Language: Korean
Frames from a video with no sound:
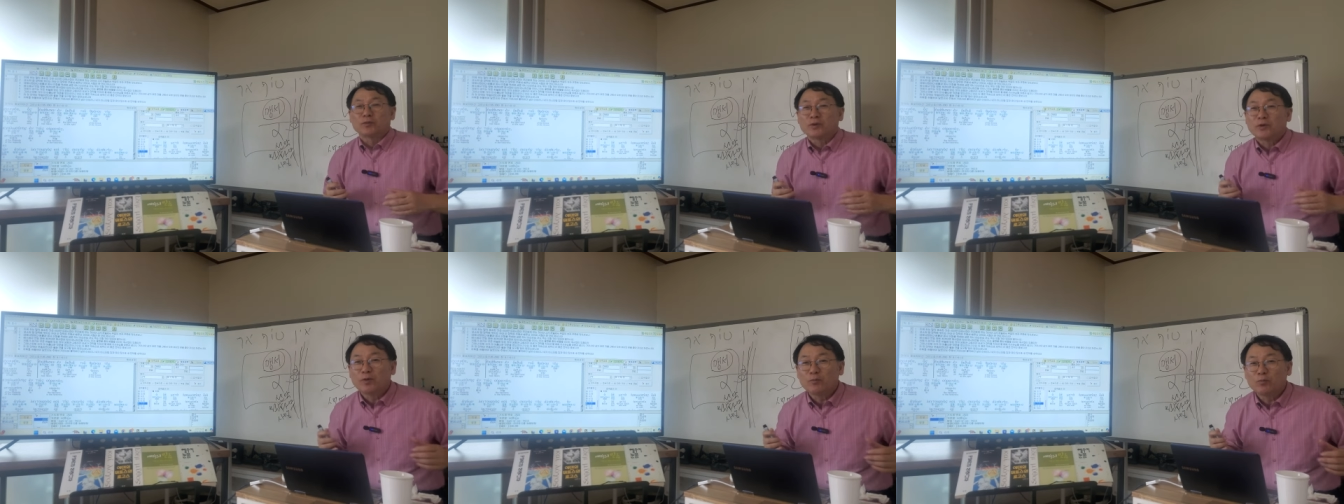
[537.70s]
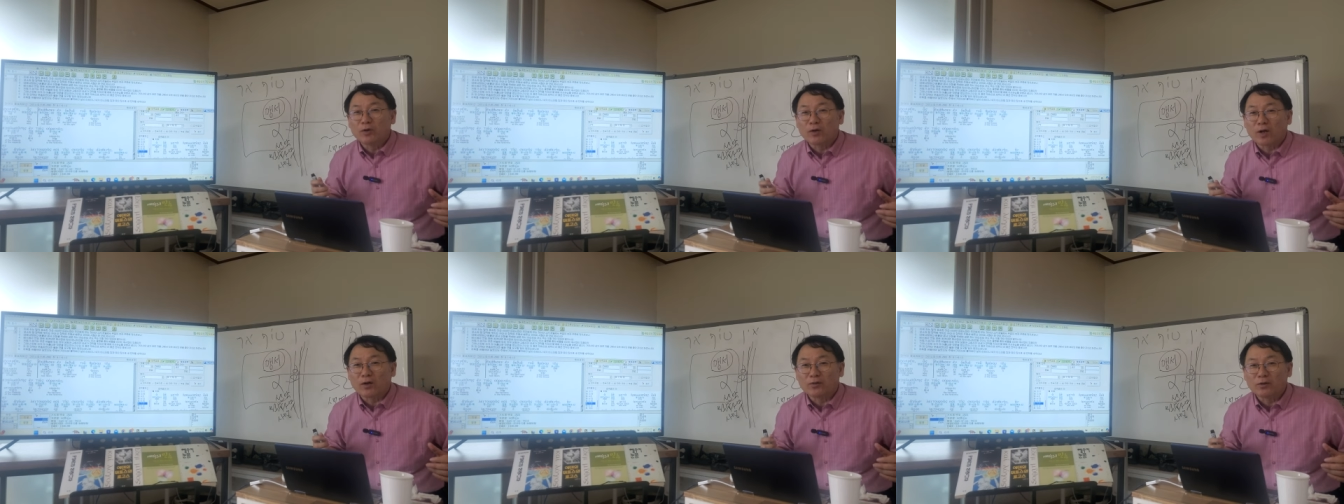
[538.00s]
그게
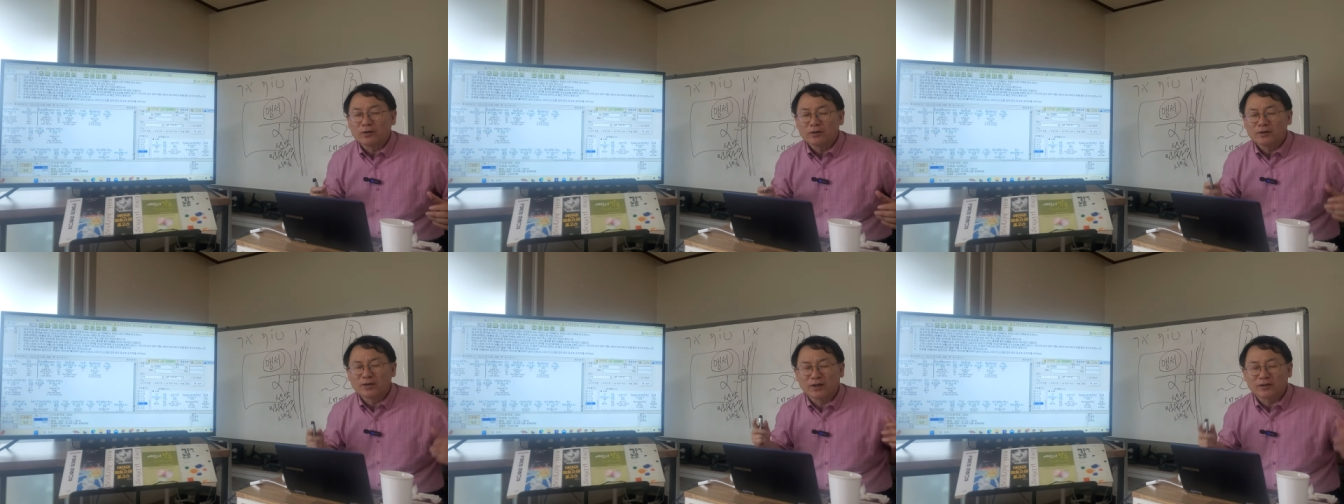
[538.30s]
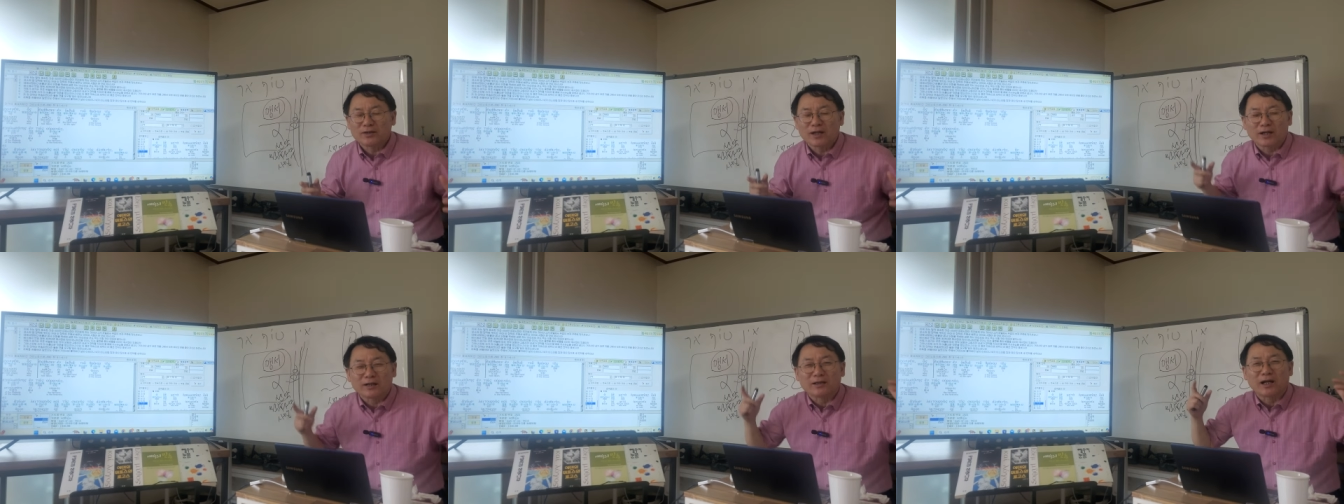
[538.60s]
뭐라고요?
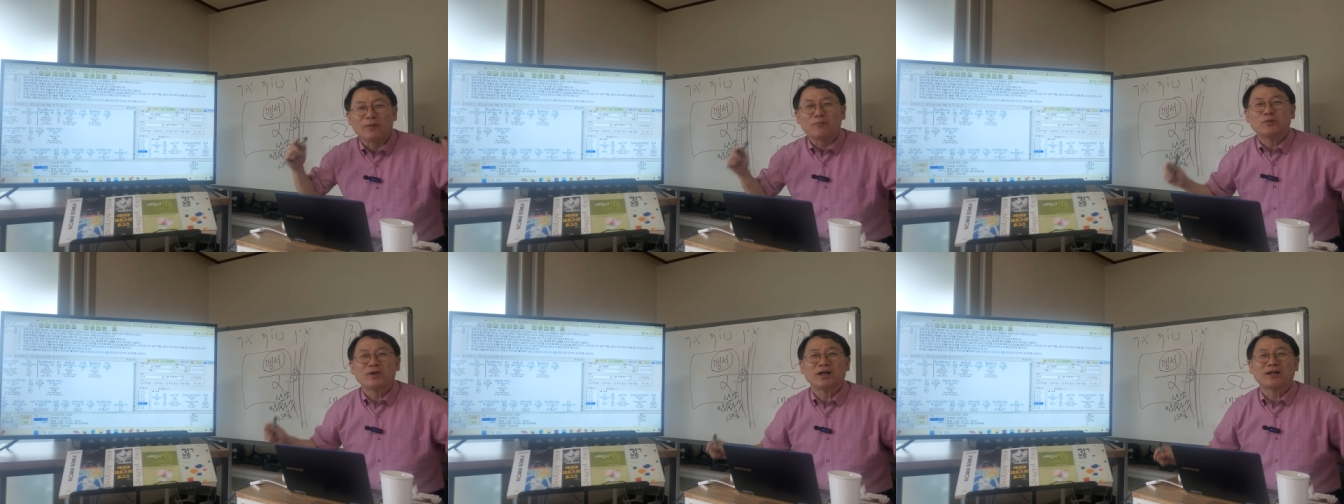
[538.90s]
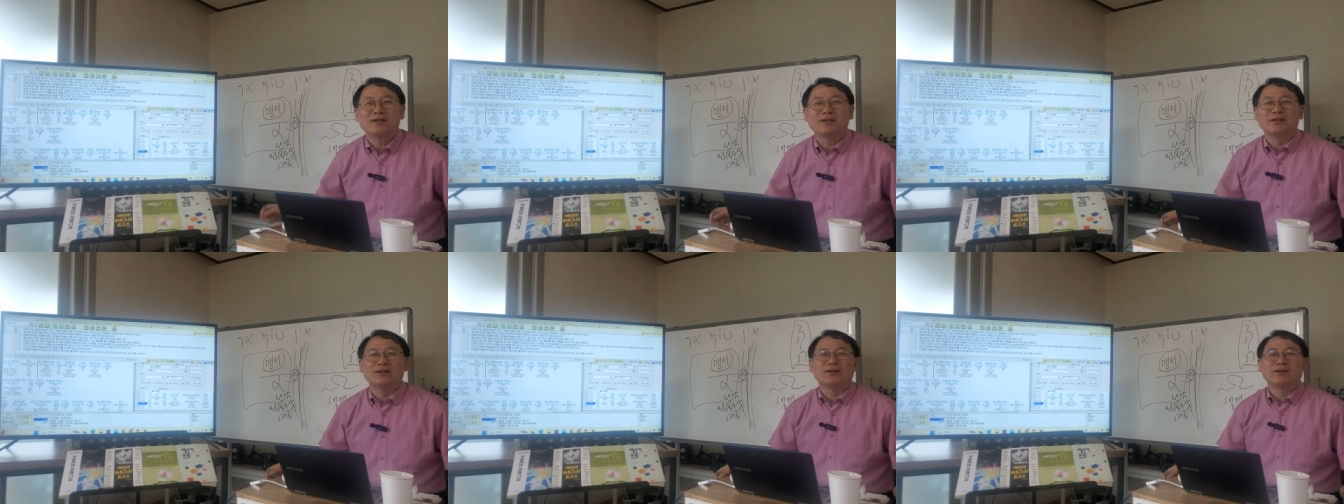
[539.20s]
여자가
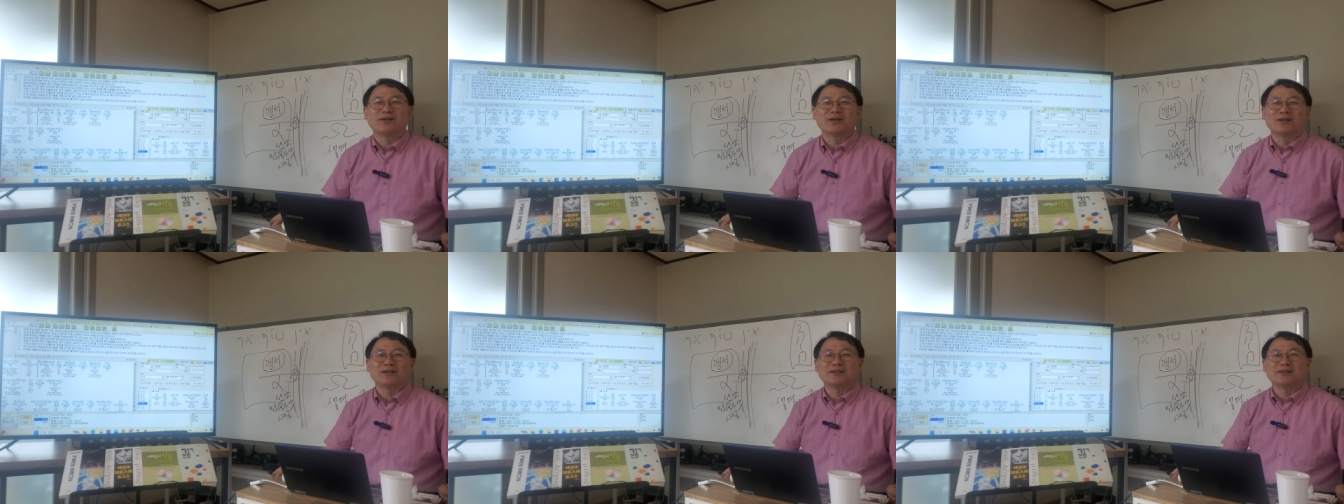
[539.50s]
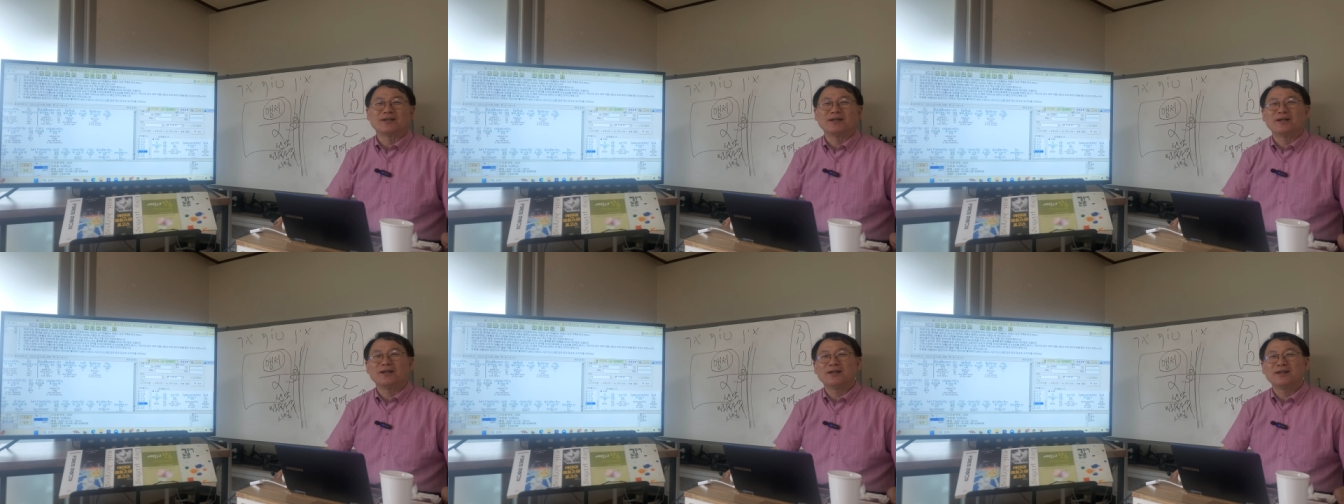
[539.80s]
남자가 되는
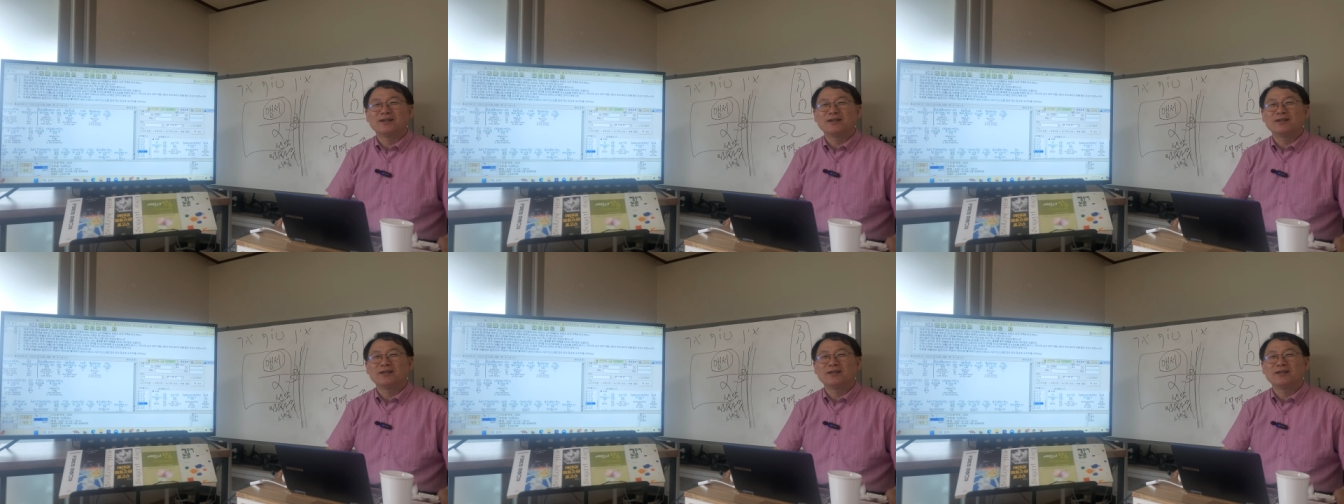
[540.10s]
거라니까.